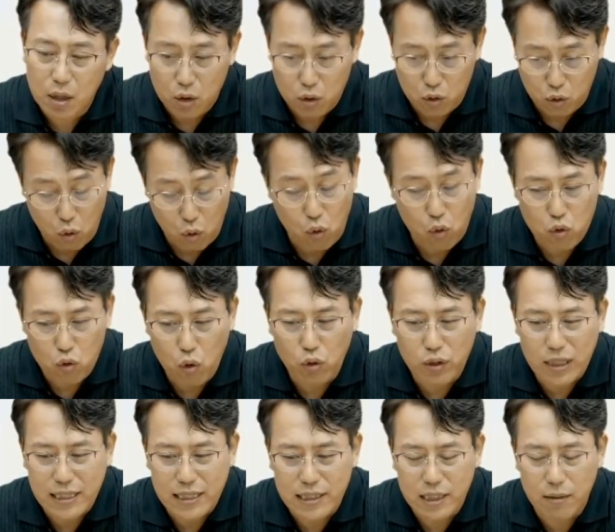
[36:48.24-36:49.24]
요
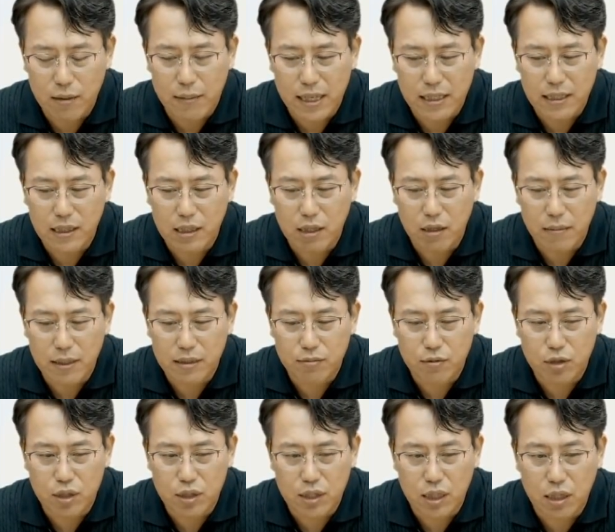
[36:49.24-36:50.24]
날짜를 봐야 된다고
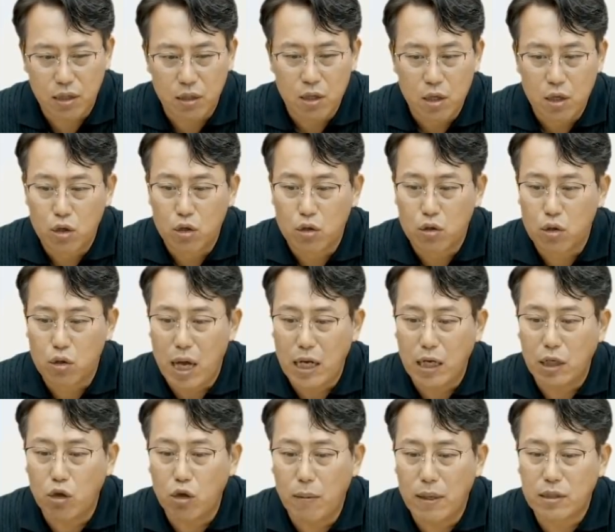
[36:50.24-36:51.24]
말씀드렸잖아요.
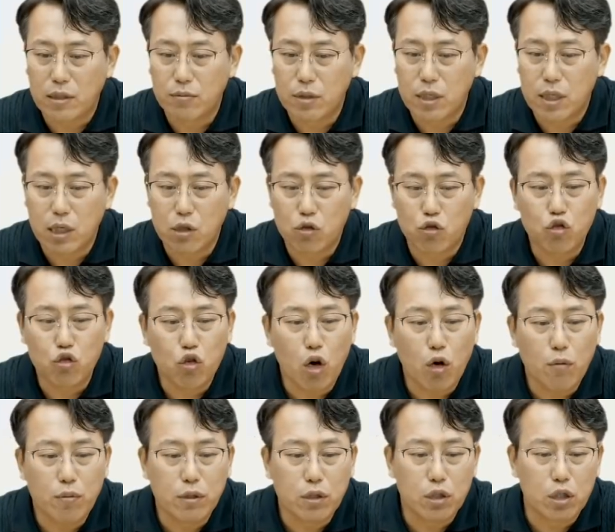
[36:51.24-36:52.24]
하나 더 말씀드릴까요?
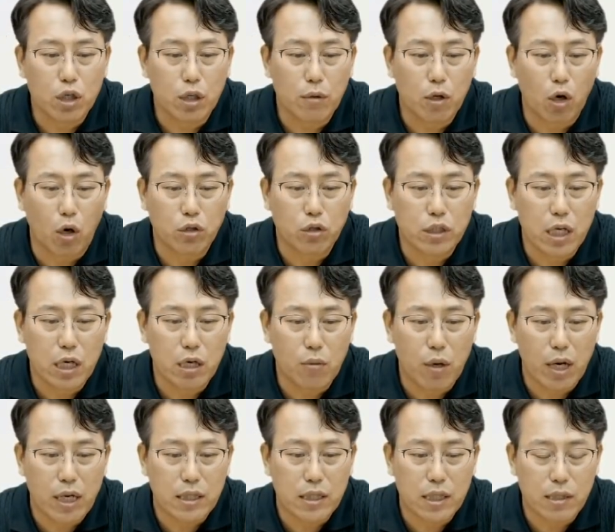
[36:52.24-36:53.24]
유럽은 그러면 언제를
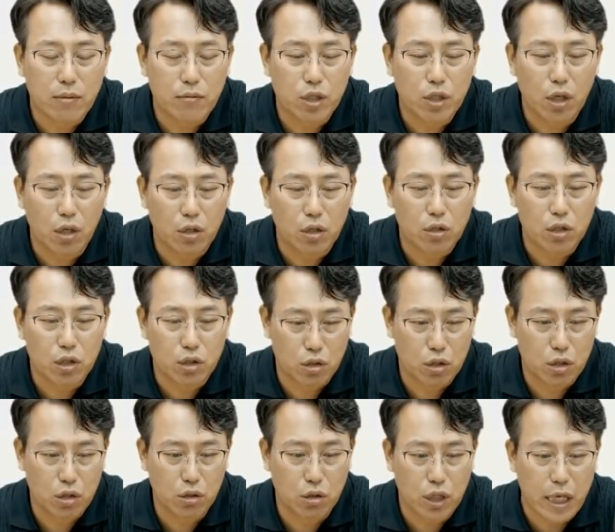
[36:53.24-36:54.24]
봐야 되냐면요.
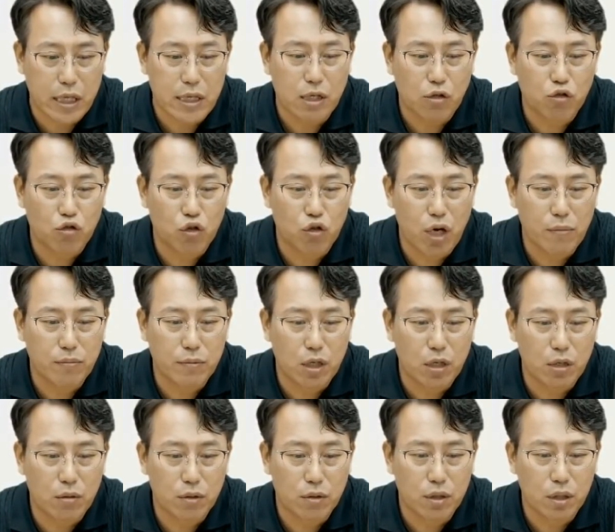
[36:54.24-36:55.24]
이건 굉장히 중요합니다,
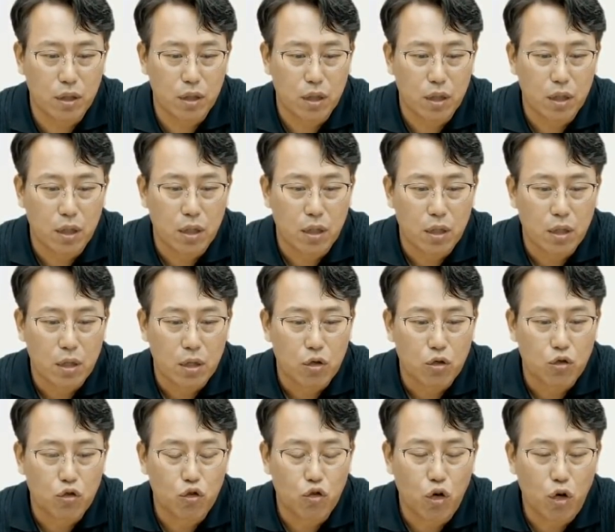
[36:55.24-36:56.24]
여러분.
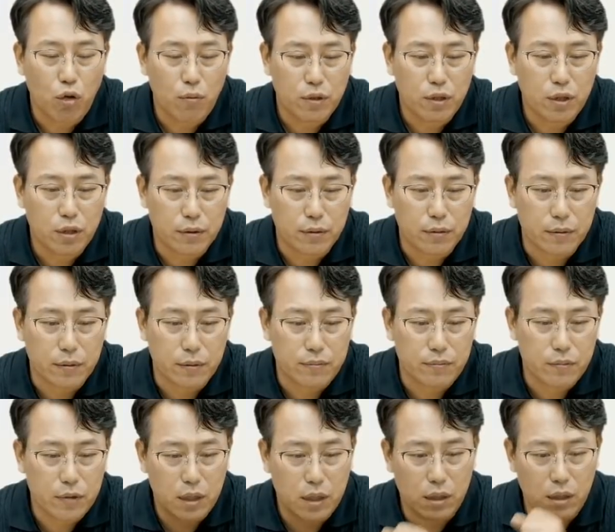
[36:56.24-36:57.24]
유럽은
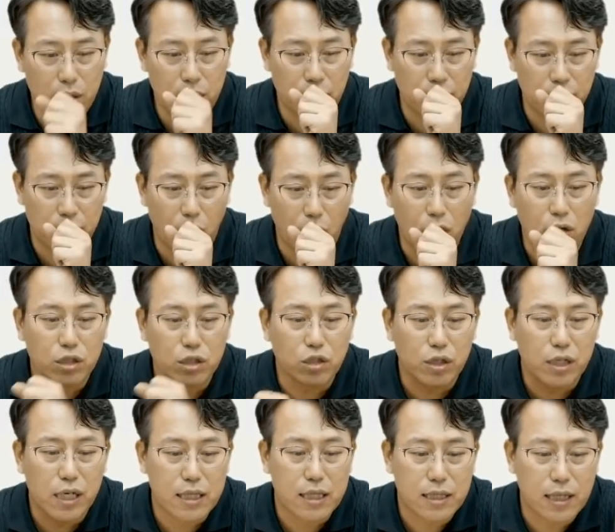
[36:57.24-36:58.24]

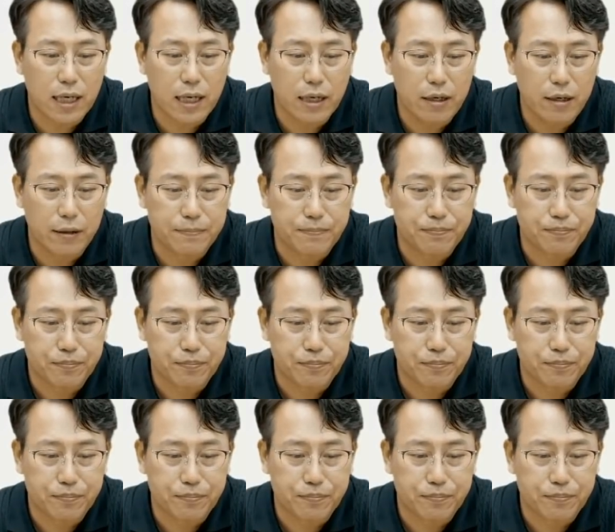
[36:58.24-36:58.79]
엊그저께 있잖아요.